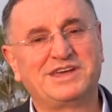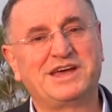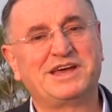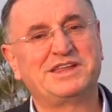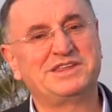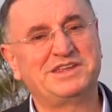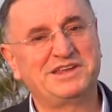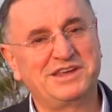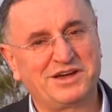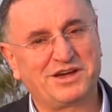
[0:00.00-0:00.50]

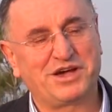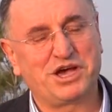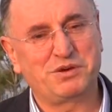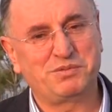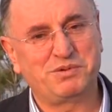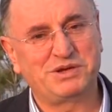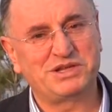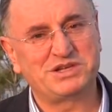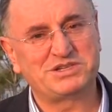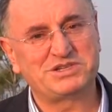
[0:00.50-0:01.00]
kendini
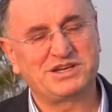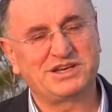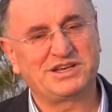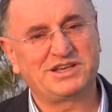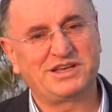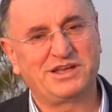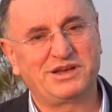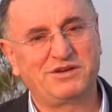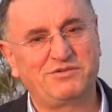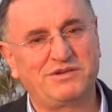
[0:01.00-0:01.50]

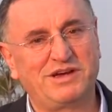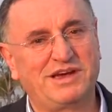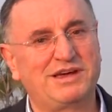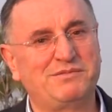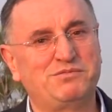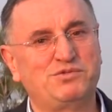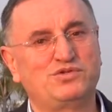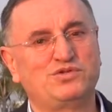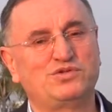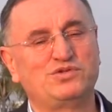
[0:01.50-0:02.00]
kaybedecekleri
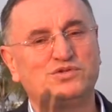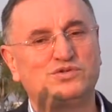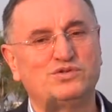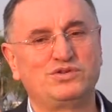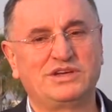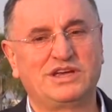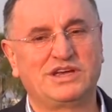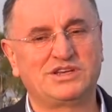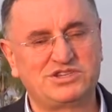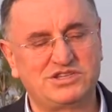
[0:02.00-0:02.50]
ve bütün
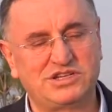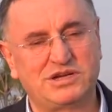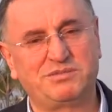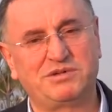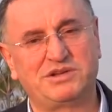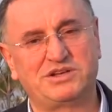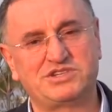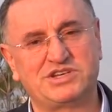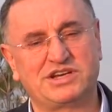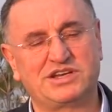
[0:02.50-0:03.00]
günü
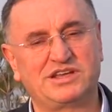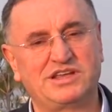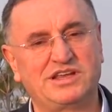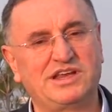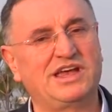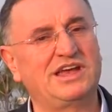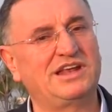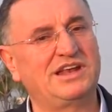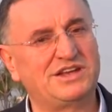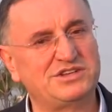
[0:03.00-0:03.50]

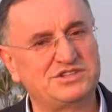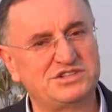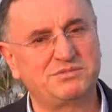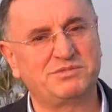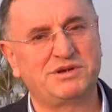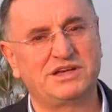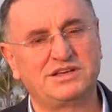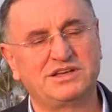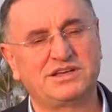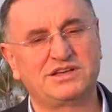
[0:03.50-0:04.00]
geçirebilecekleri
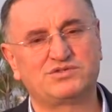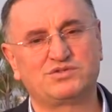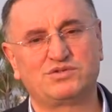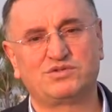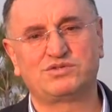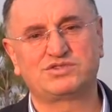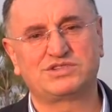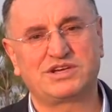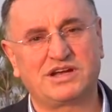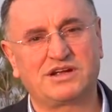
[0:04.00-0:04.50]
eğlence merkezi
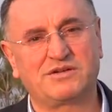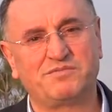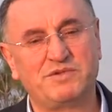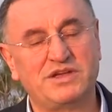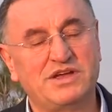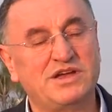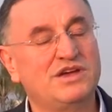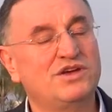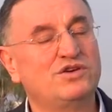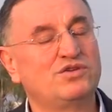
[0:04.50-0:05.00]
olacak
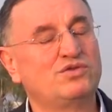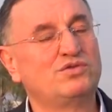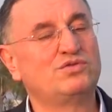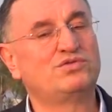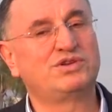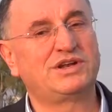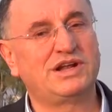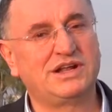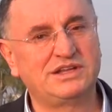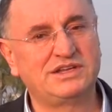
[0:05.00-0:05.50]

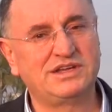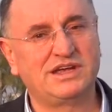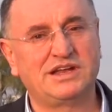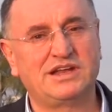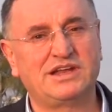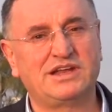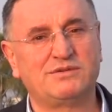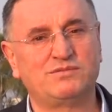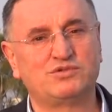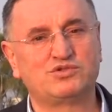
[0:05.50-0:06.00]
kültürel
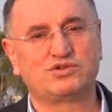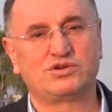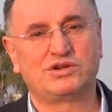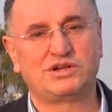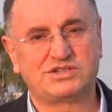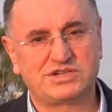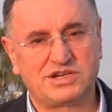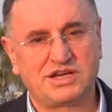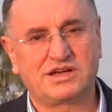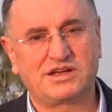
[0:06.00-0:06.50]
yerlerimiz
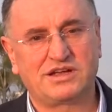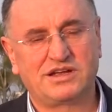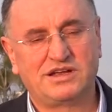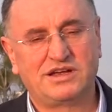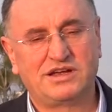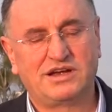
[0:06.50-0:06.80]
olacak.